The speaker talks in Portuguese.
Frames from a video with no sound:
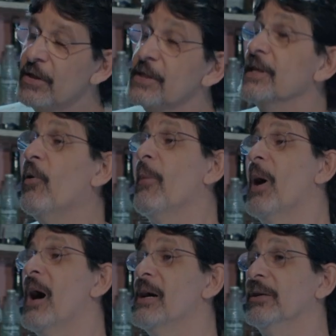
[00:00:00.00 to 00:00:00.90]
de seu
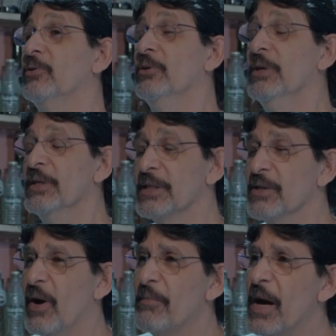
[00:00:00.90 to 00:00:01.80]
Amaro.
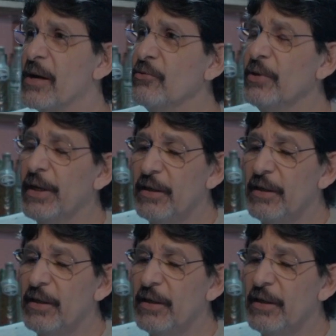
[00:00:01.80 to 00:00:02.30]
Seu Amaro